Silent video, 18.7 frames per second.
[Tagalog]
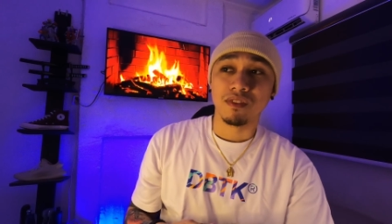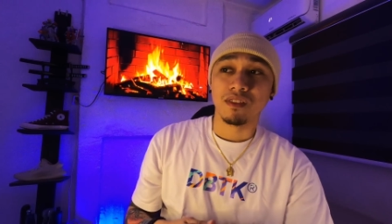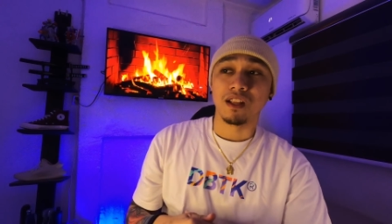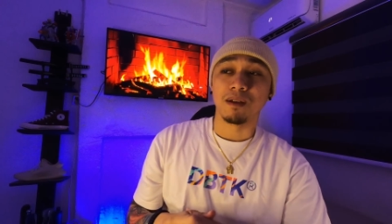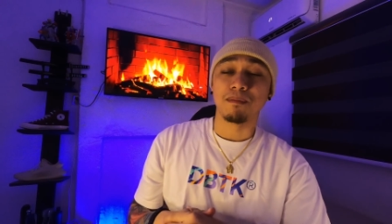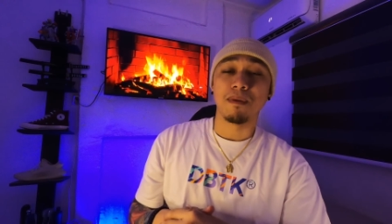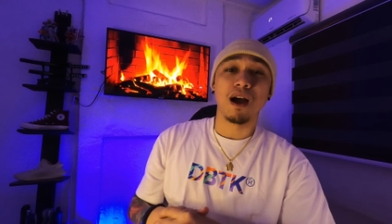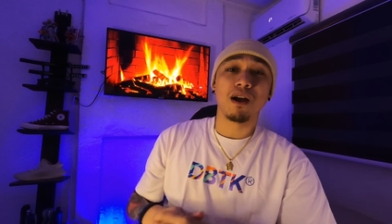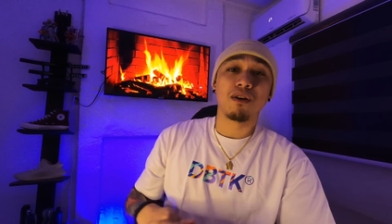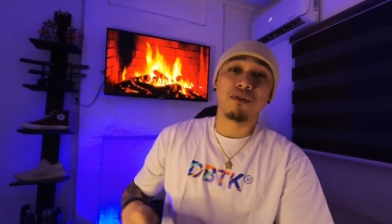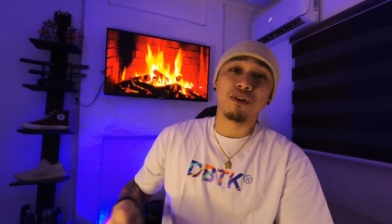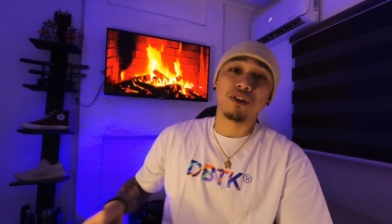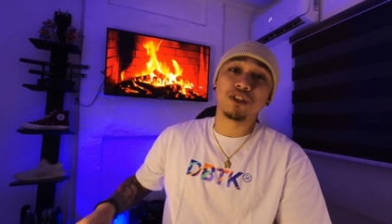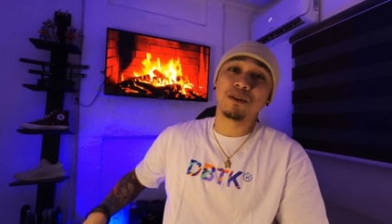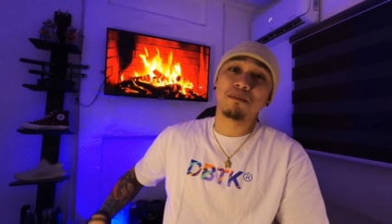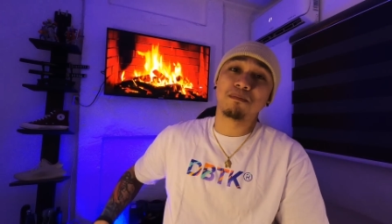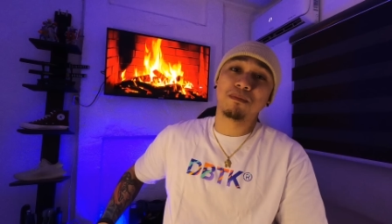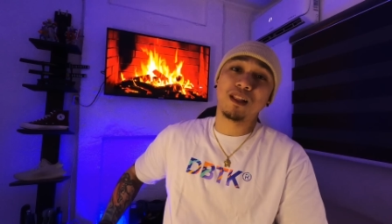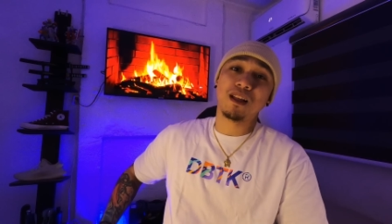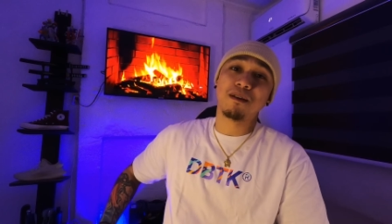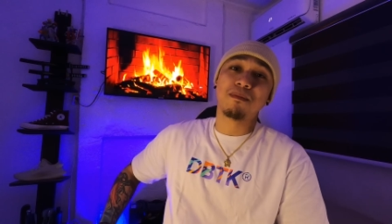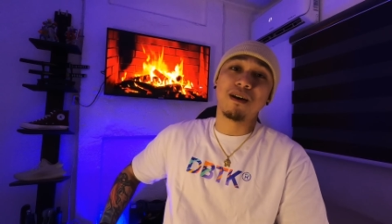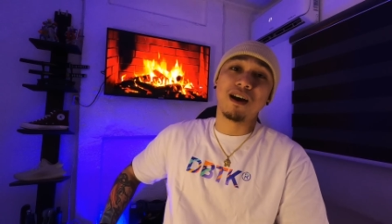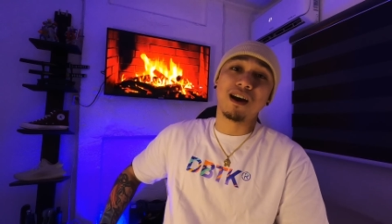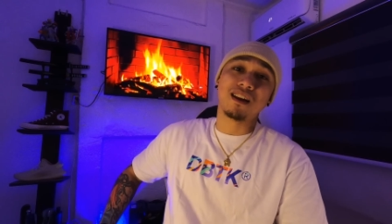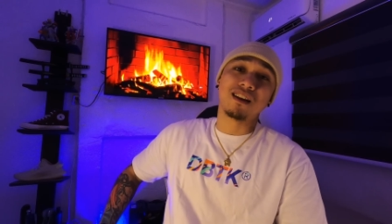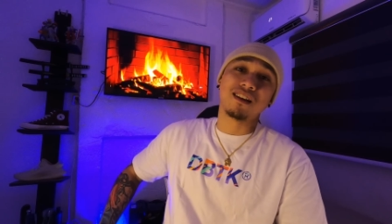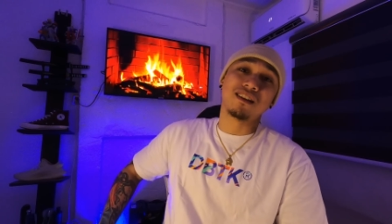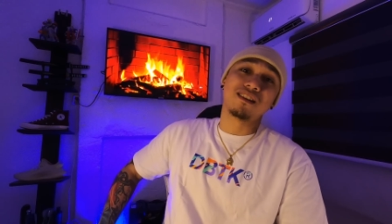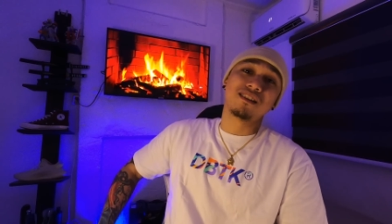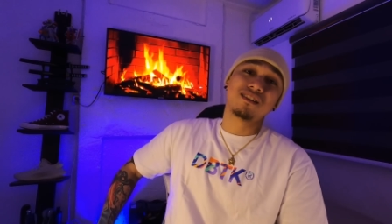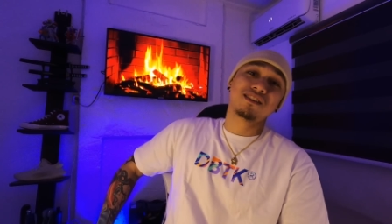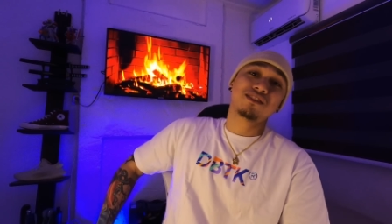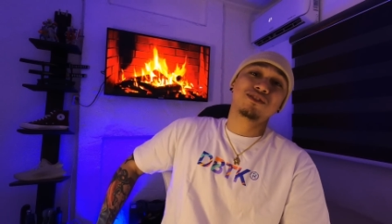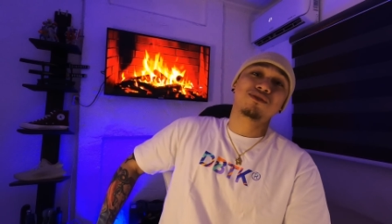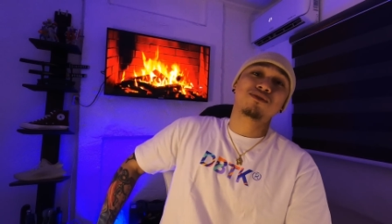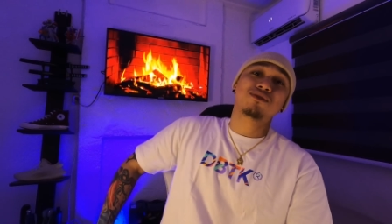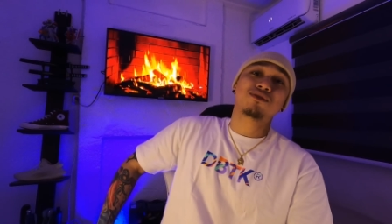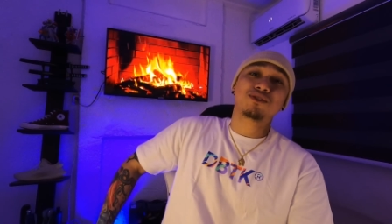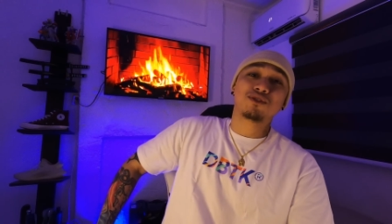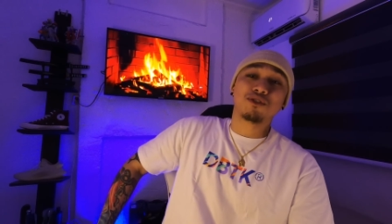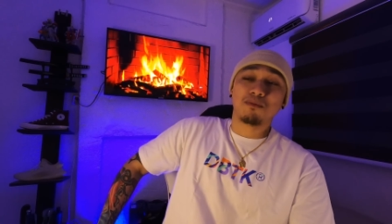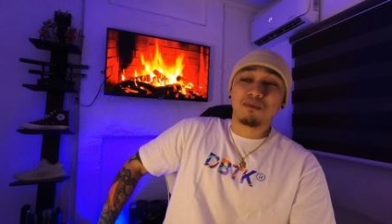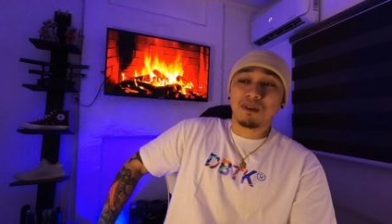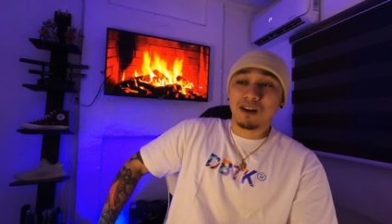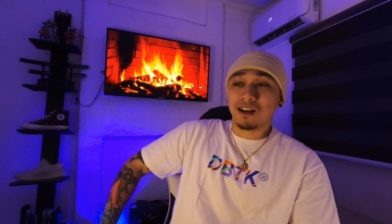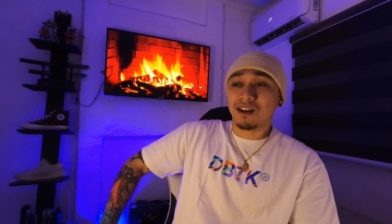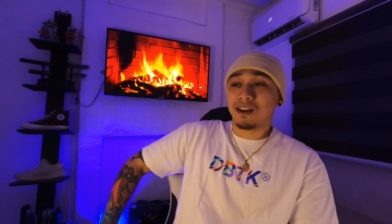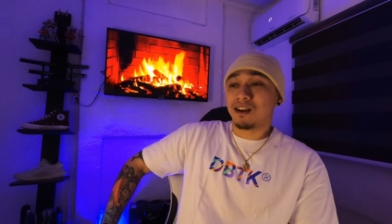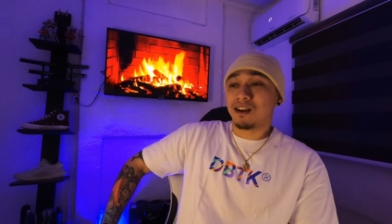nagbago isip nila, pare. No? Sobrang